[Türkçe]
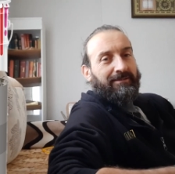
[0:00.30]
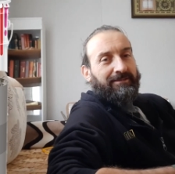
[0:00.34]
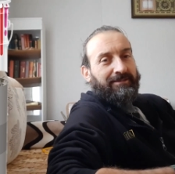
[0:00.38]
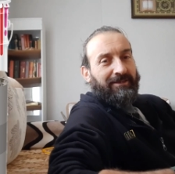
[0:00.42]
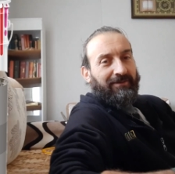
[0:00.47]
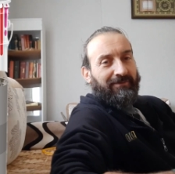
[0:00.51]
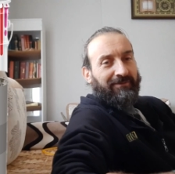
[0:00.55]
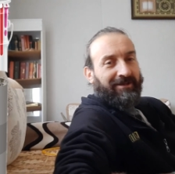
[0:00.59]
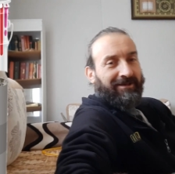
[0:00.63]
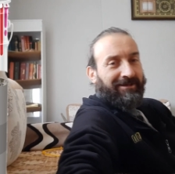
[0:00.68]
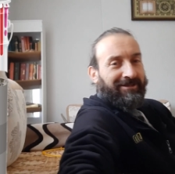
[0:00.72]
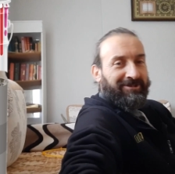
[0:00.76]

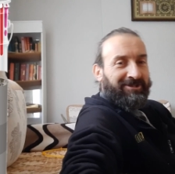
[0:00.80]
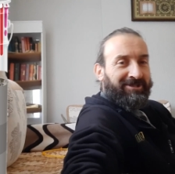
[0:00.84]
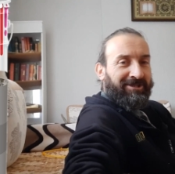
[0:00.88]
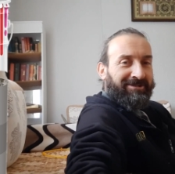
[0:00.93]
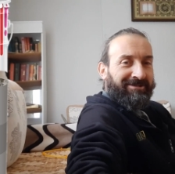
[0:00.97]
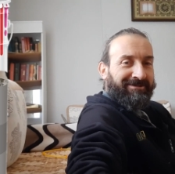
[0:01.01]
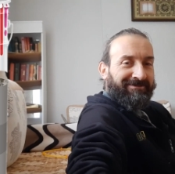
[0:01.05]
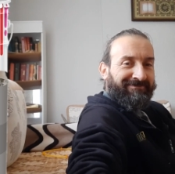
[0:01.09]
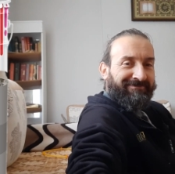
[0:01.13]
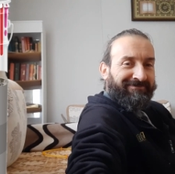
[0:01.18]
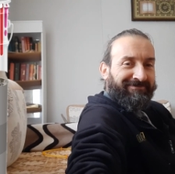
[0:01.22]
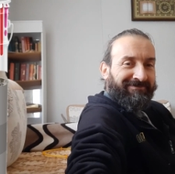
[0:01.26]
Sevgili
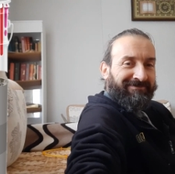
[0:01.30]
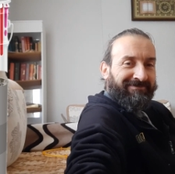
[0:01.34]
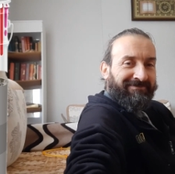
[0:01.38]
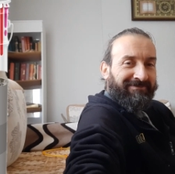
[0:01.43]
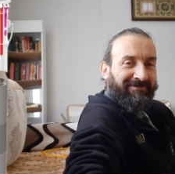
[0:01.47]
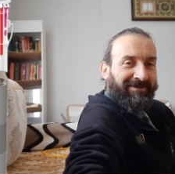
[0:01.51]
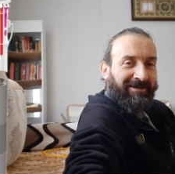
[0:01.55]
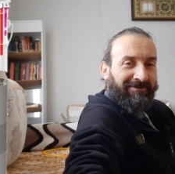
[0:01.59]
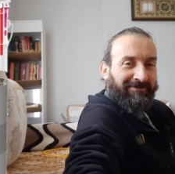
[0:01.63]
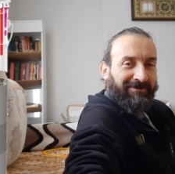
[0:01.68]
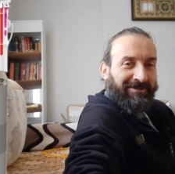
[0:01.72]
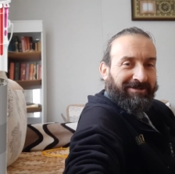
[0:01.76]
arkadaşlar,
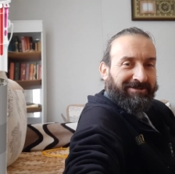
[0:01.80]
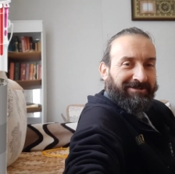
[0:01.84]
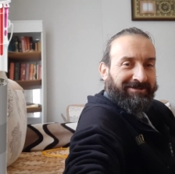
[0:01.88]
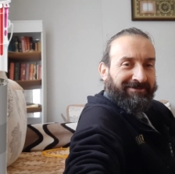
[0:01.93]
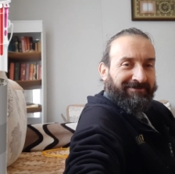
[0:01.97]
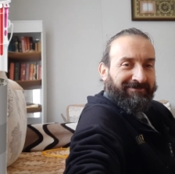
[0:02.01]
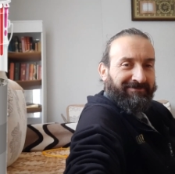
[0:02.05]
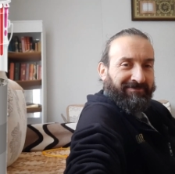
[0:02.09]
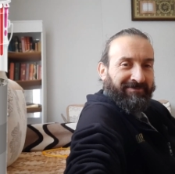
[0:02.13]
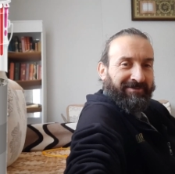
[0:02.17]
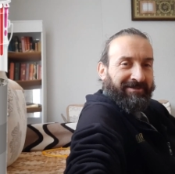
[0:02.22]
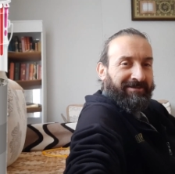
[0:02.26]
merhabalar,
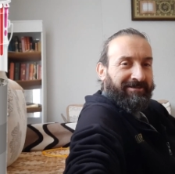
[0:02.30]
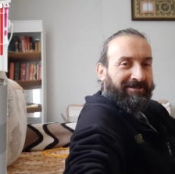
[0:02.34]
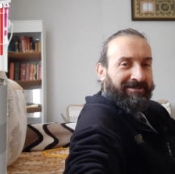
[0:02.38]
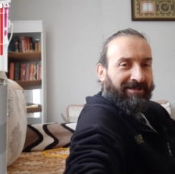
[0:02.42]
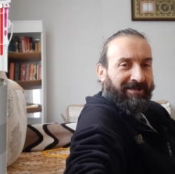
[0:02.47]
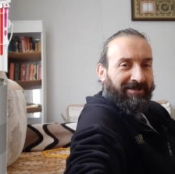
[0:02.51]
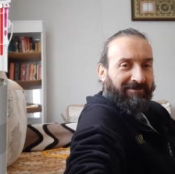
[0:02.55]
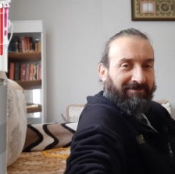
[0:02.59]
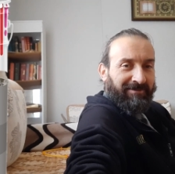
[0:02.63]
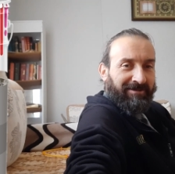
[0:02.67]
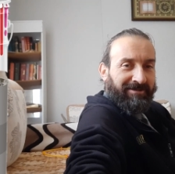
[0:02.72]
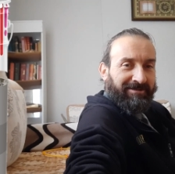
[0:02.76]

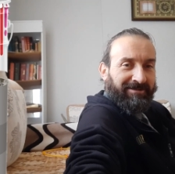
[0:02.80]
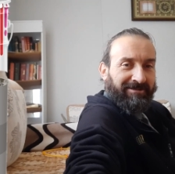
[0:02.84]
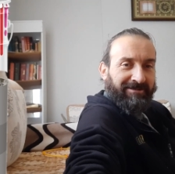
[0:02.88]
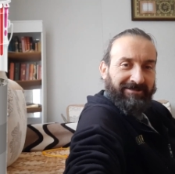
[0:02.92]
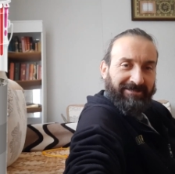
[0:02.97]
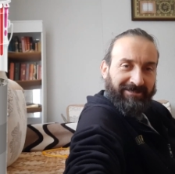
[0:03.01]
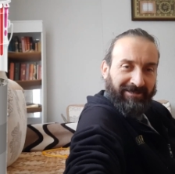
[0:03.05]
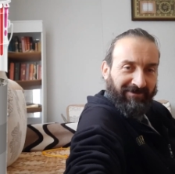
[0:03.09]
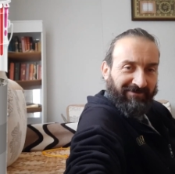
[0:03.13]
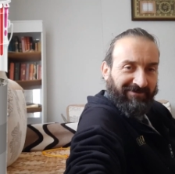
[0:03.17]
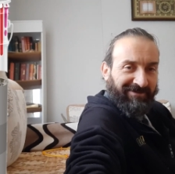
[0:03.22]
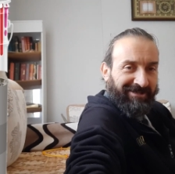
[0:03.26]
selamlar,
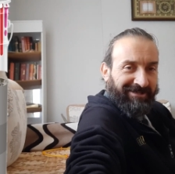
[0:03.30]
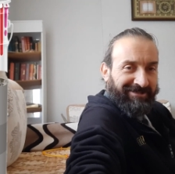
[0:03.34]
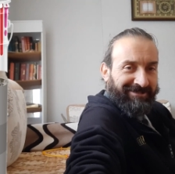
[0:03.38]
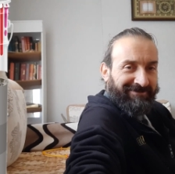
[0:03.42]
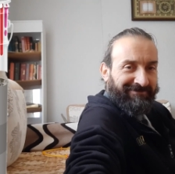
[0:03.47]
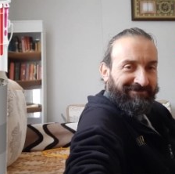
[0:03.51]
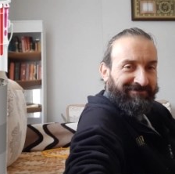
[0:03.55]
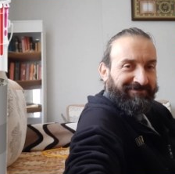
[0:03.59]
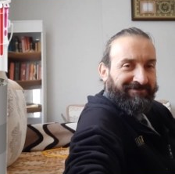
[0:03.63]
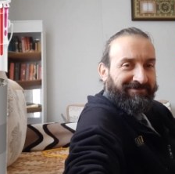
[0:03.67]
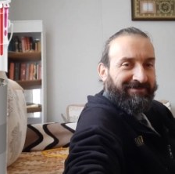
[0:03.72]
sevgiler.